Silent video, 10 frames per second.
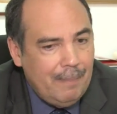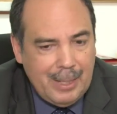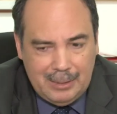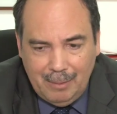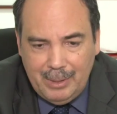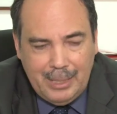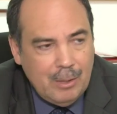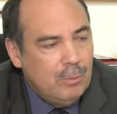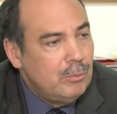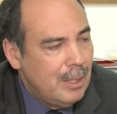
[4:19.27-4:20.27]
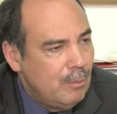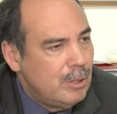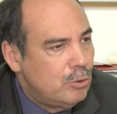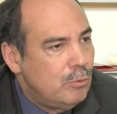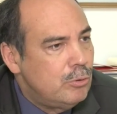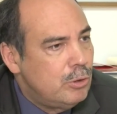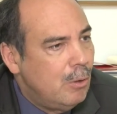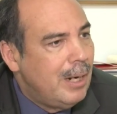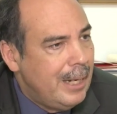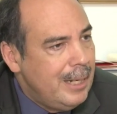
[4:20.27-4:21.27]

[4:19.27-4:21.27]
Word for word: Para también encontrar una solución a